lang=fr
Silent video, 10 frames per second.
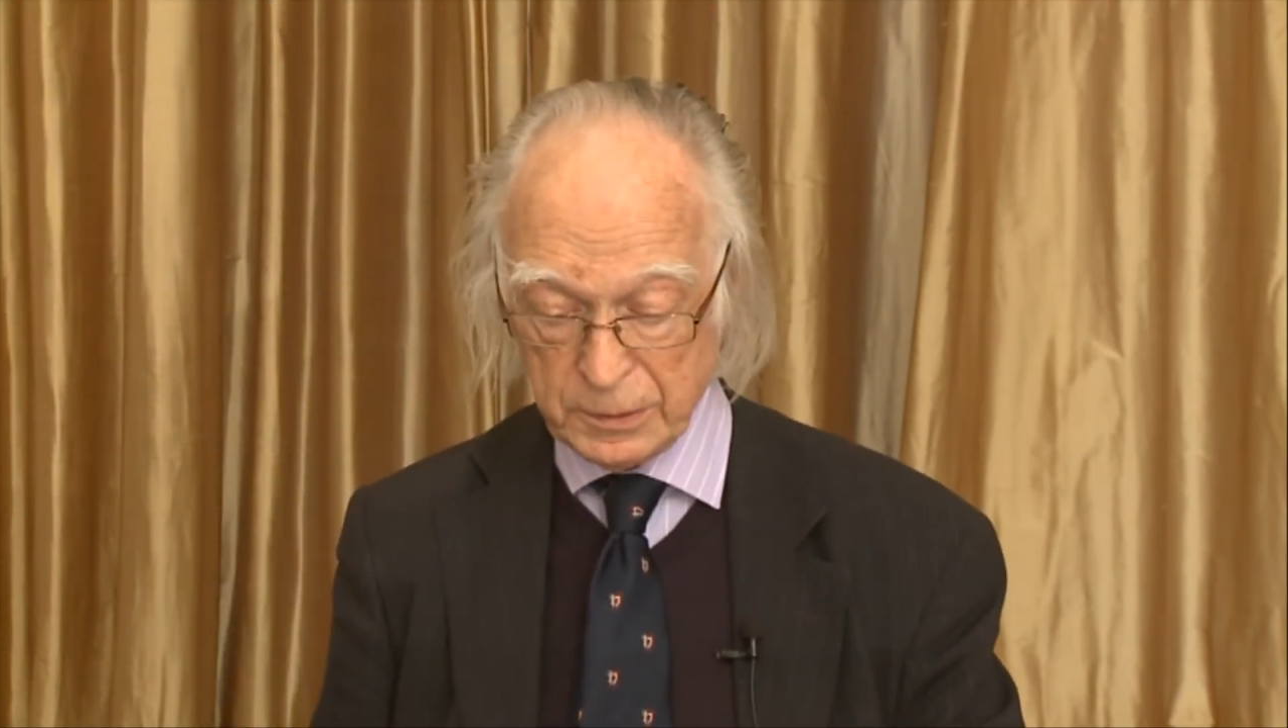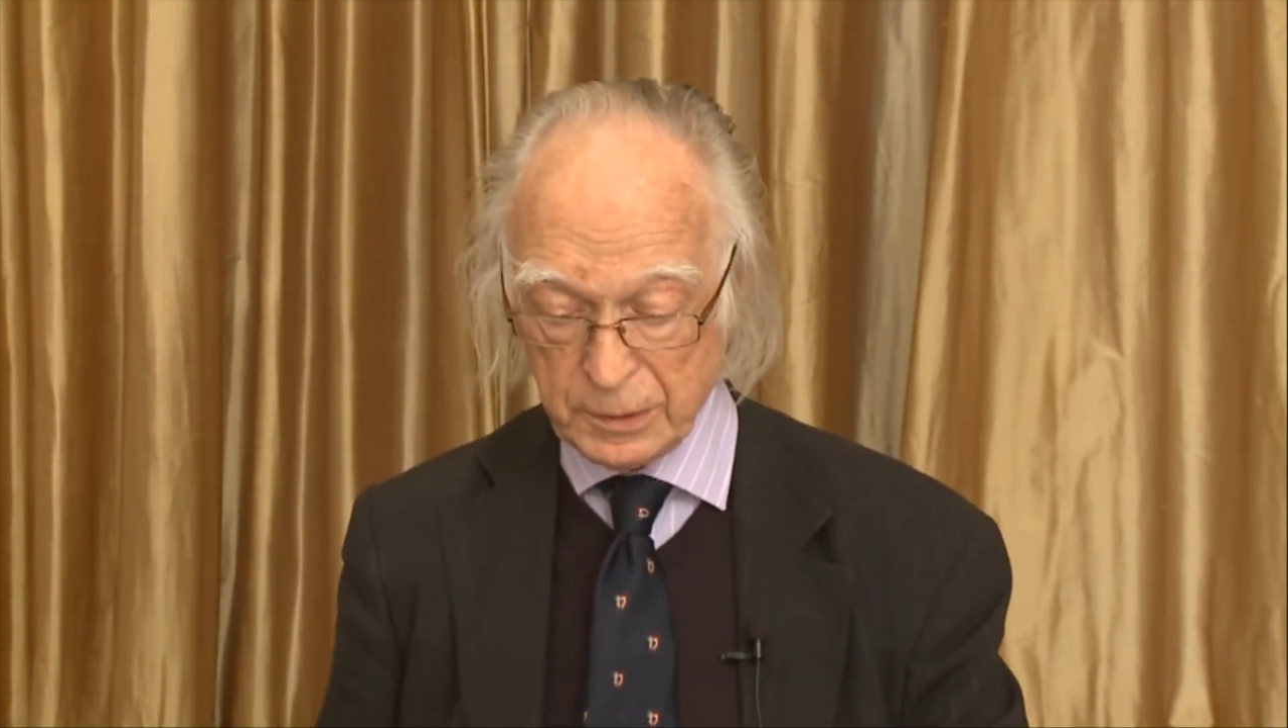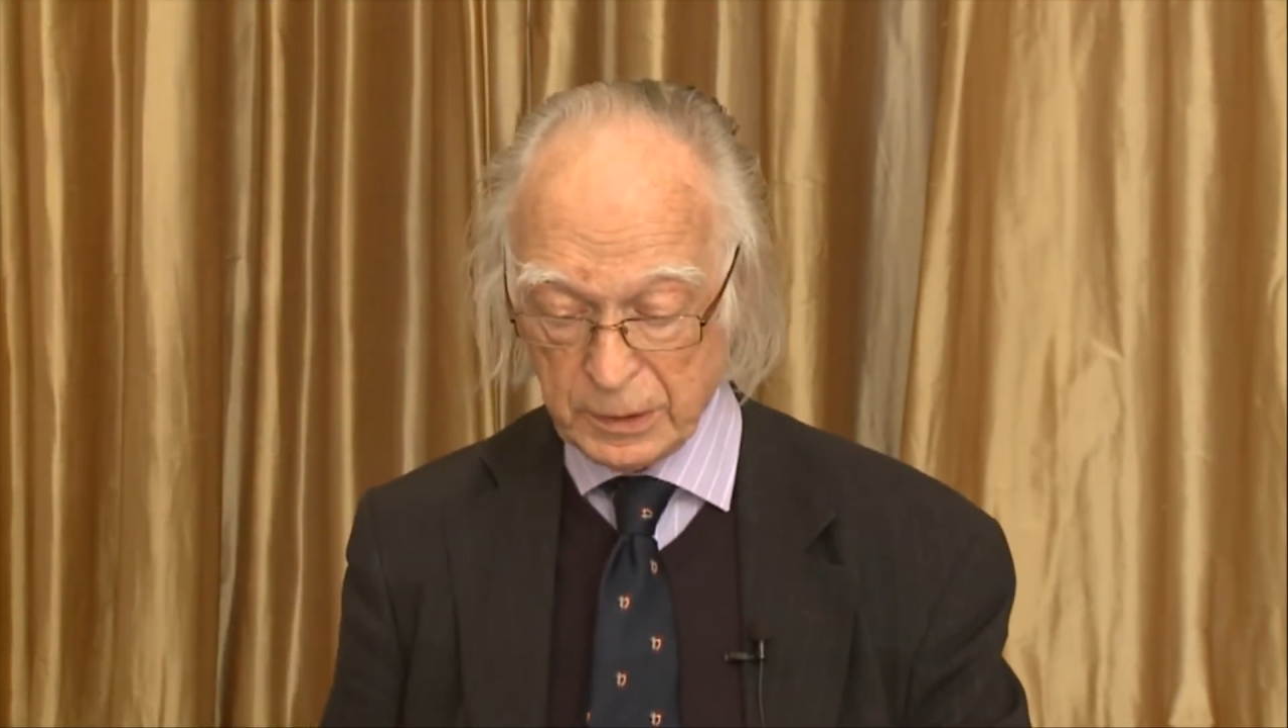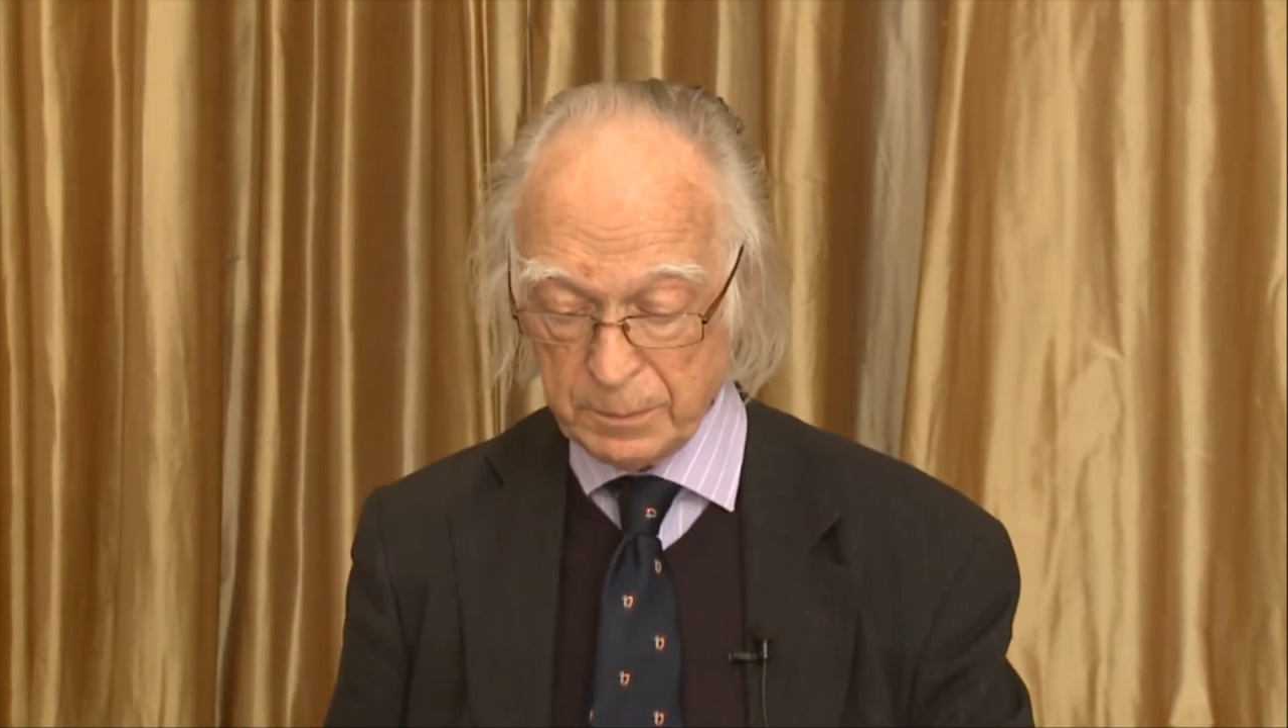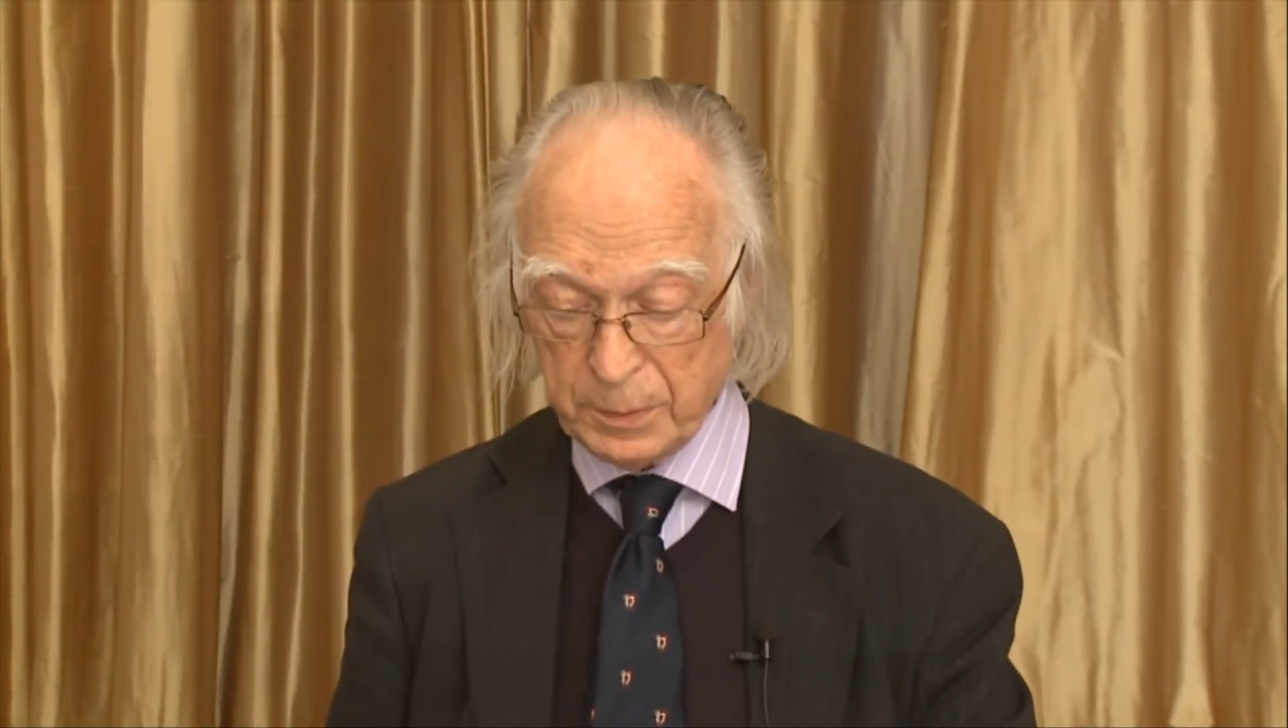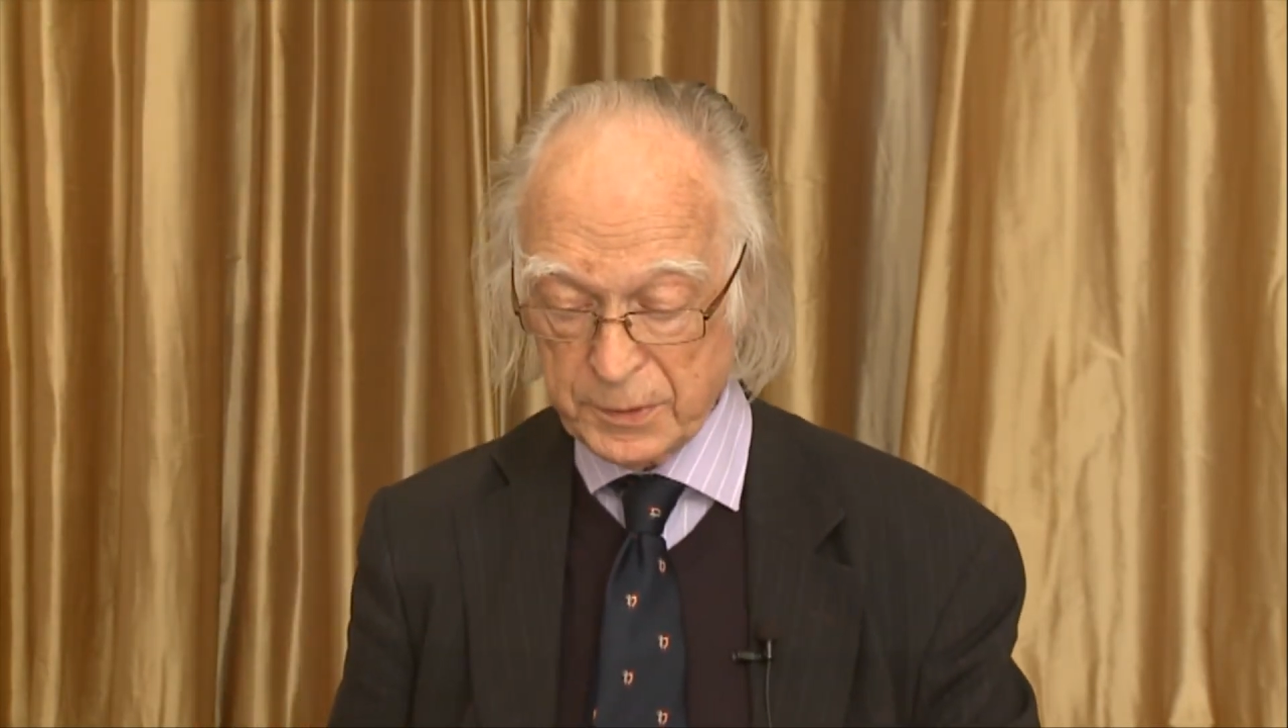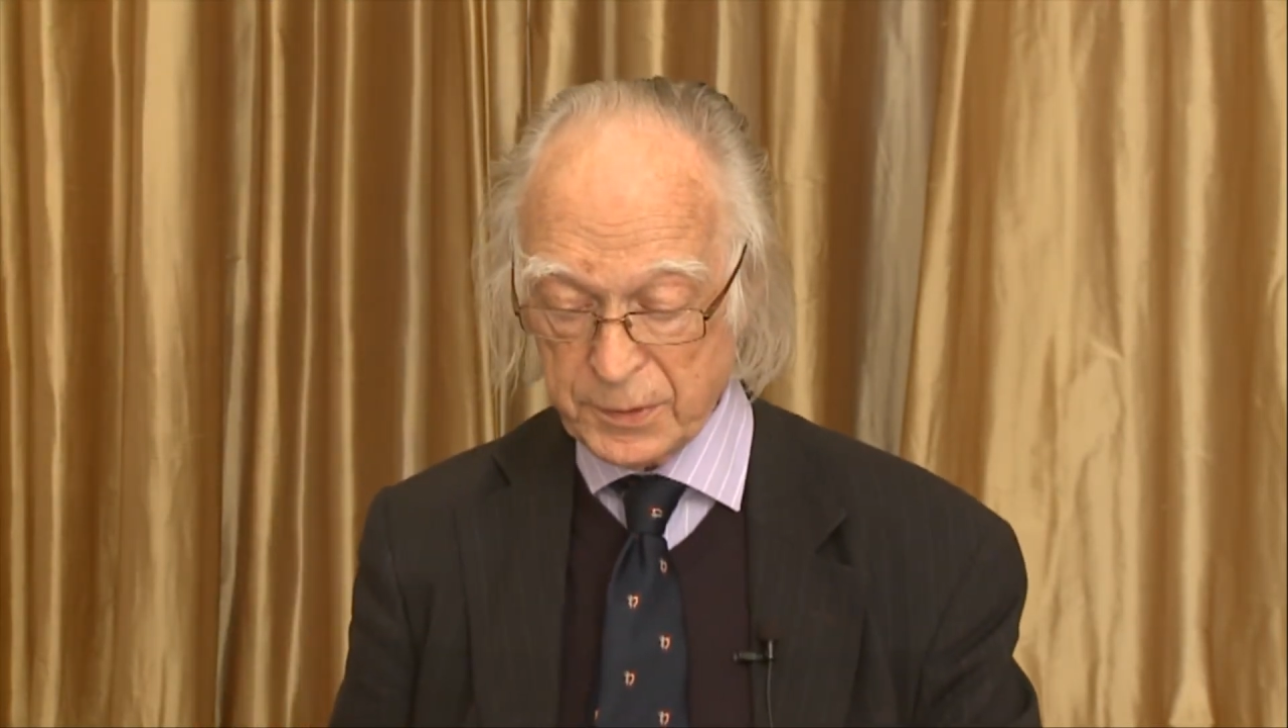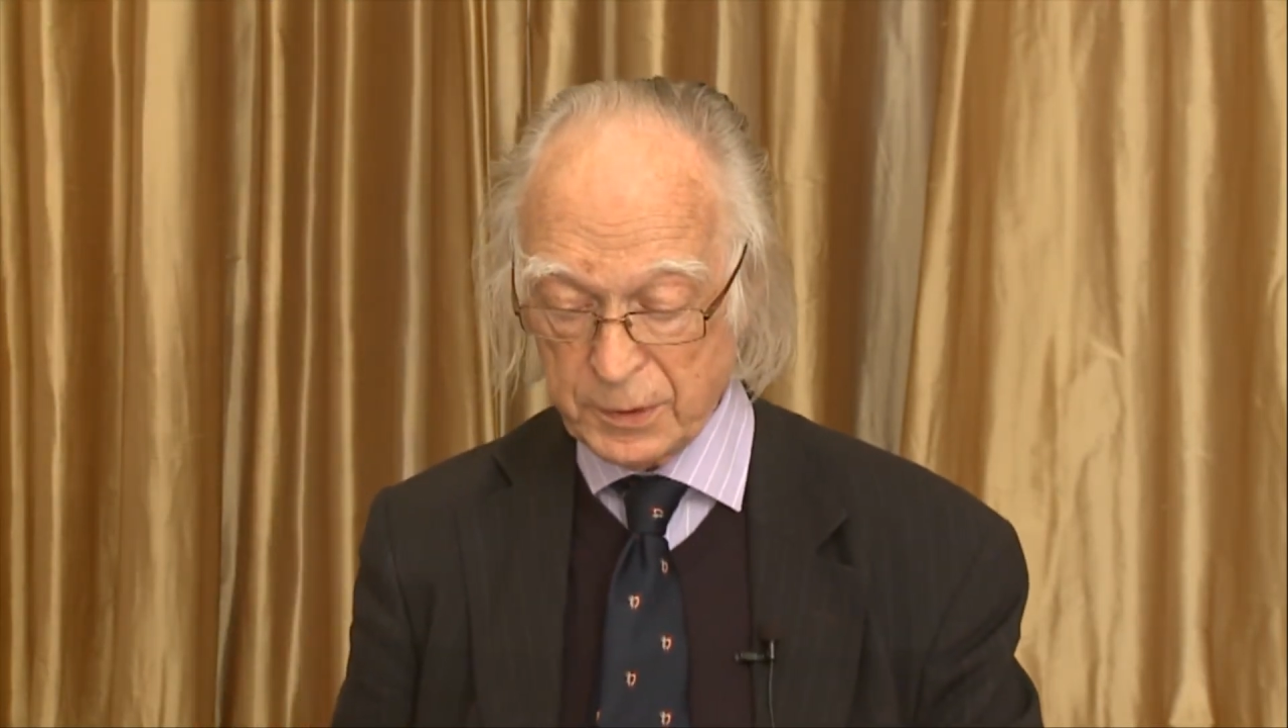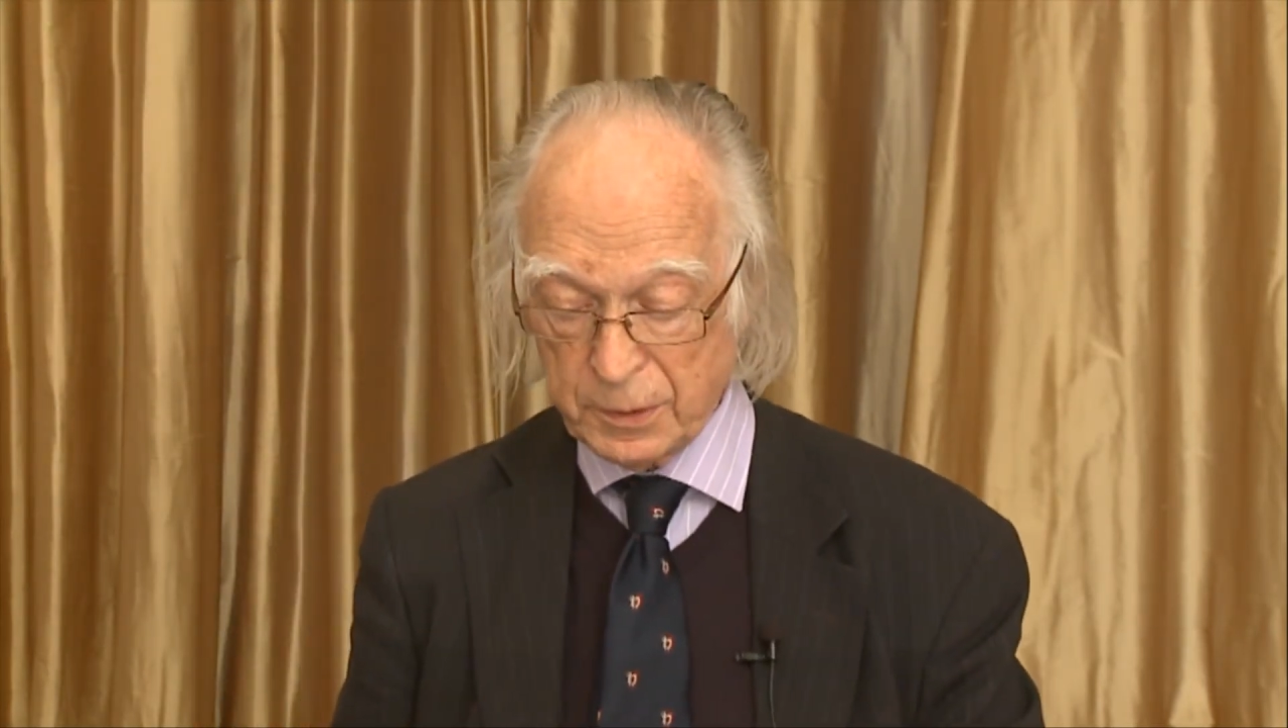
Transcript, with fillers: dans la pensée de